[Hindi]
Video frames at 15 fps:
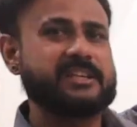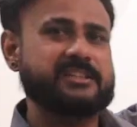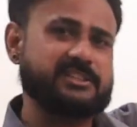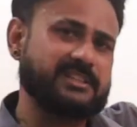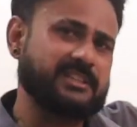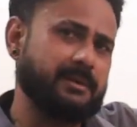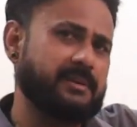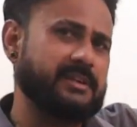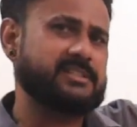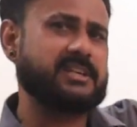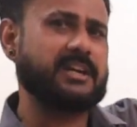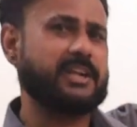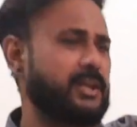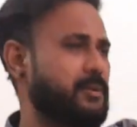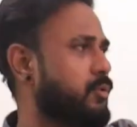जितने भी इंच
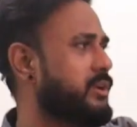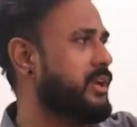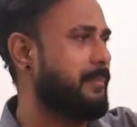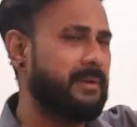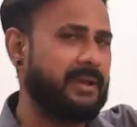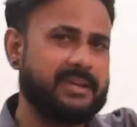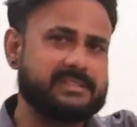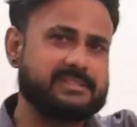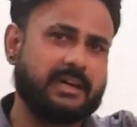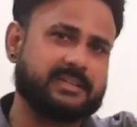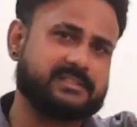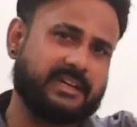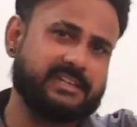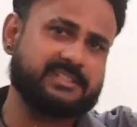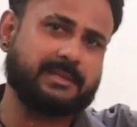का टीवी हो यहाँ पे
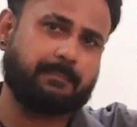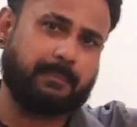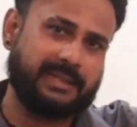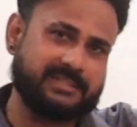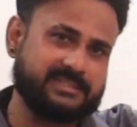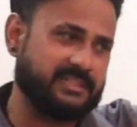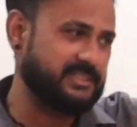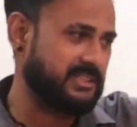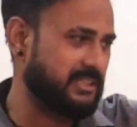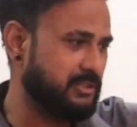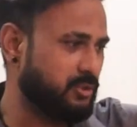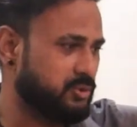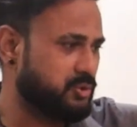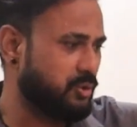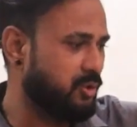आसानी से प्लेस कर सकते हैं
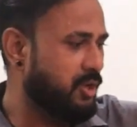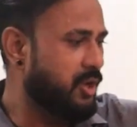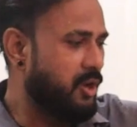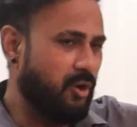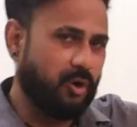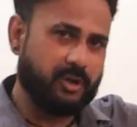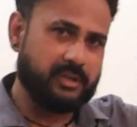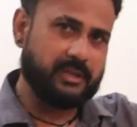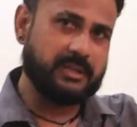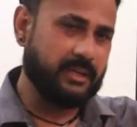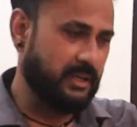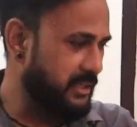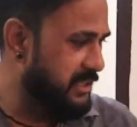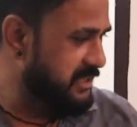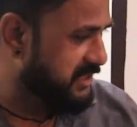दोस्तों और
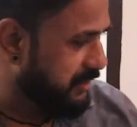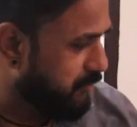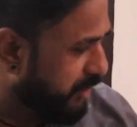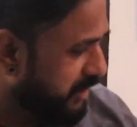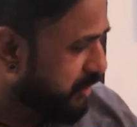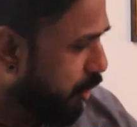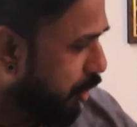नीचे वही